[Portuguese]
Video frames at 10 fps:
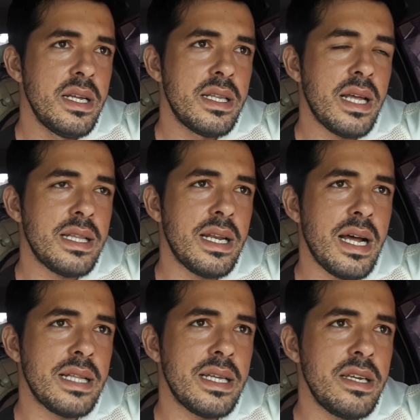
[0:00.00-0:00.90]
Nada,
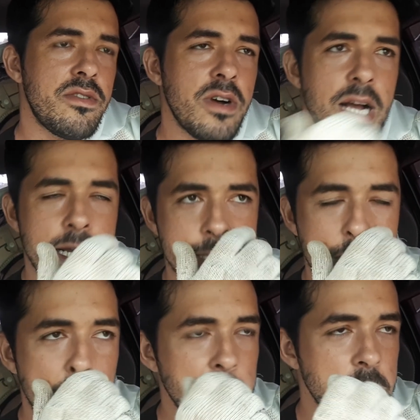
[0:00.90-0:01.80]
nada, aí eu vou
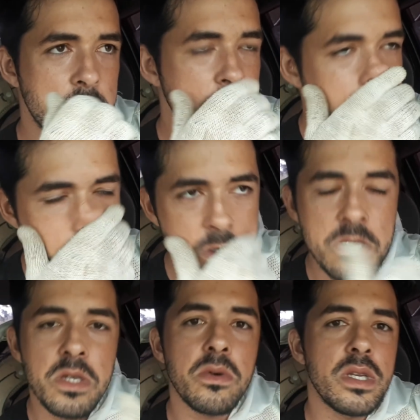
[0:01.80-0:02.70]
gastar uns, uns
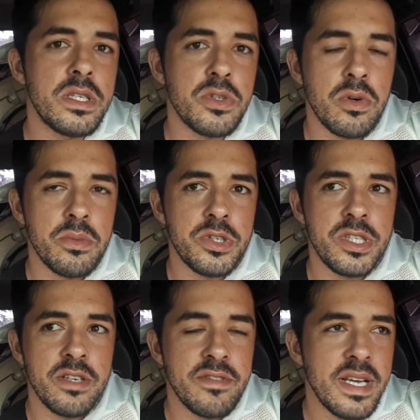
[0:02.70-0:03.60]
5 litros de
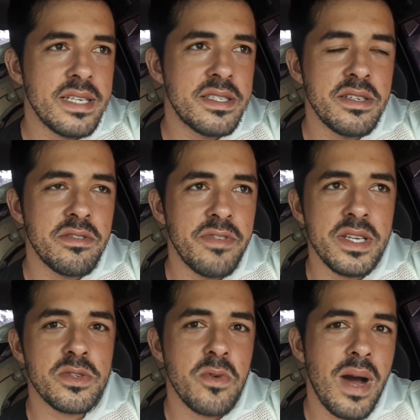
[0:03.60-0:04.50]
combustível, né? 5
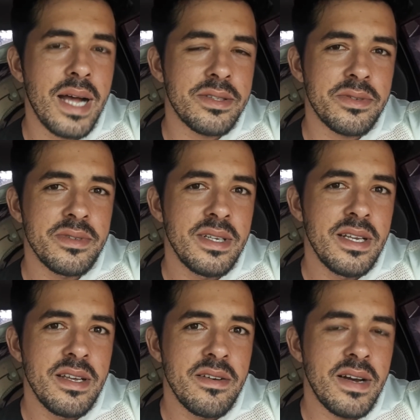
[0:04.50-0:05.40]
vezes 4
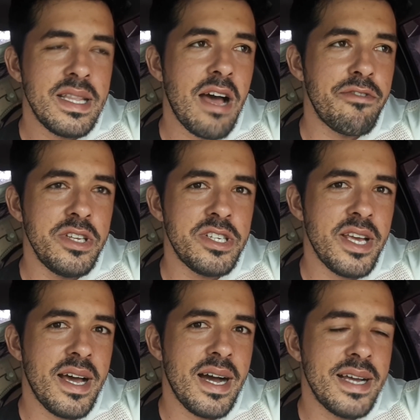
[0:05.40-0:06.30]
vai dar 20
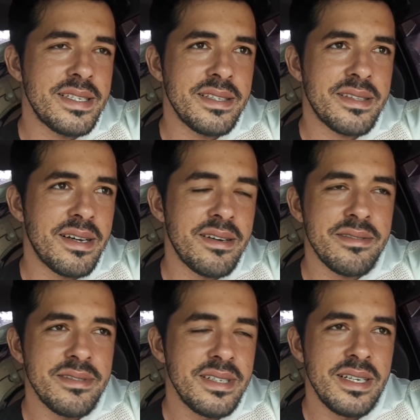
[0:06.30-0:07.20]
reais.
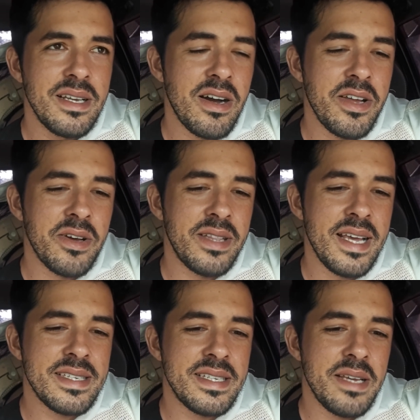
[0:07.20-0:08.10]
Então, aí ó,
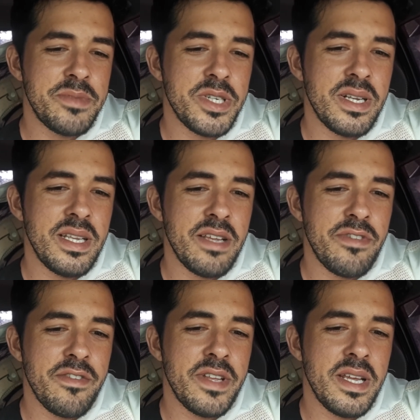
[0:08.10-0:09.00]
dezembro, janeiro,
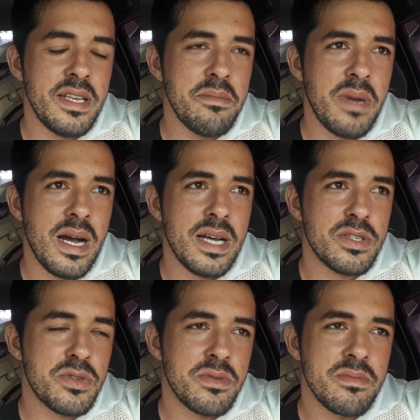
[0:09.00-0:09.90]
fevereiro e
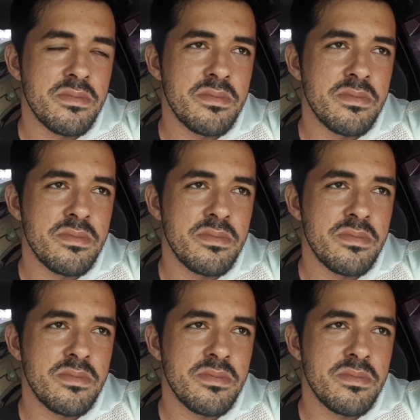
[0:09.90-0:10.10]
março.